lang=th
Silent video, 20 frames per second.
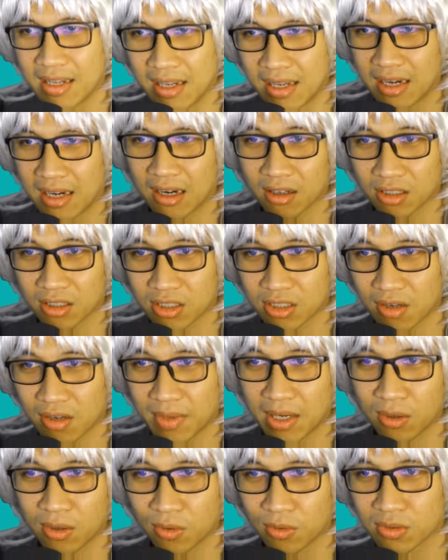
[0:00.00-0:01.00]
เราก็ต้อง
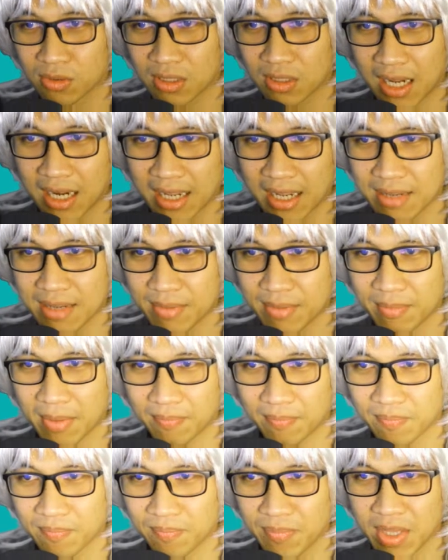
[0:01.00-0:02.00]
มาลงอะไรที่มันแบ
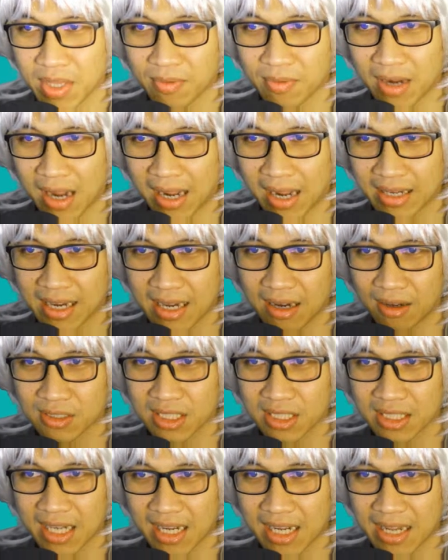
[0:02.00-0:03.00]
บมีโอกาสให้เรา
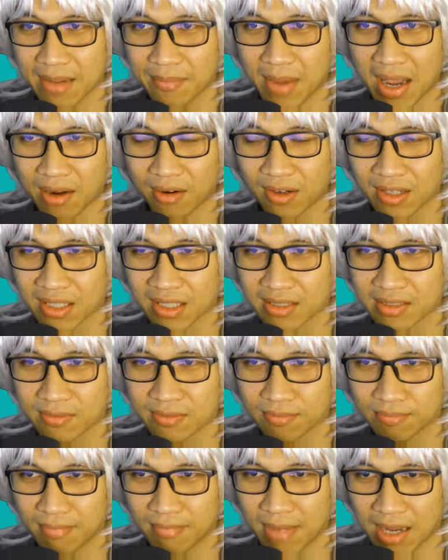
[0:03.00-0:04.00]
ชนะได้มากกว่า
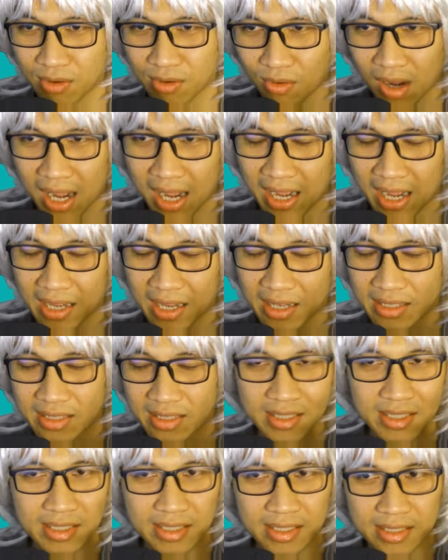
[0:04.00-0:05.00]
มากกว่า
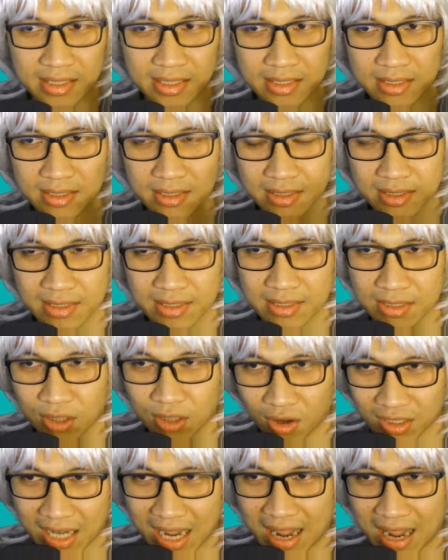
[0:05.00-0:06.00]

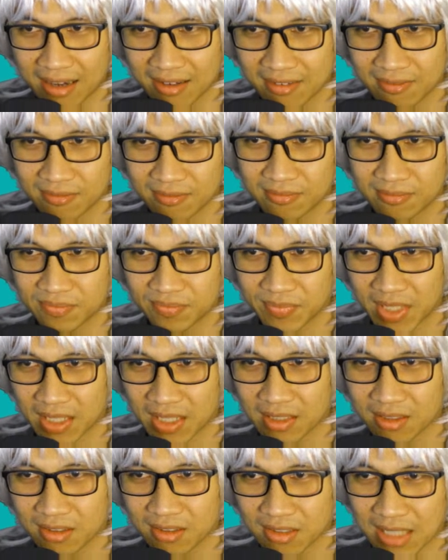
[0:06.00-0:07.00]
2 ทางนะ
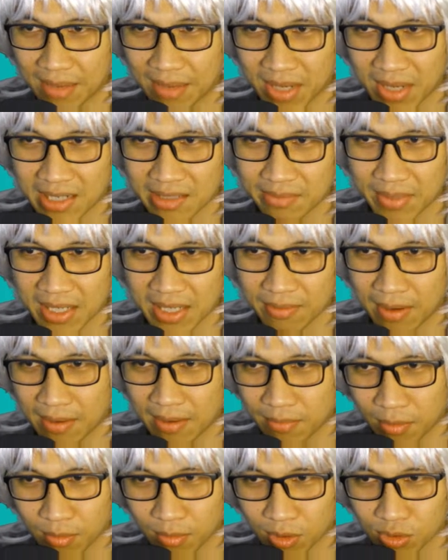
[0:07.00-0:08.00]
ต้องสามทางไป
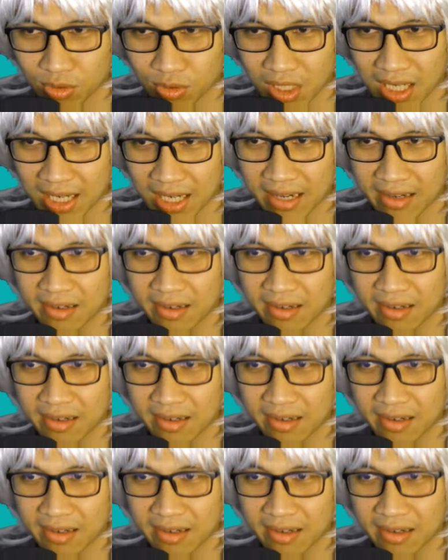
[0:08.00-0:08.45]
ผมลงตรงนี้แล้วกัน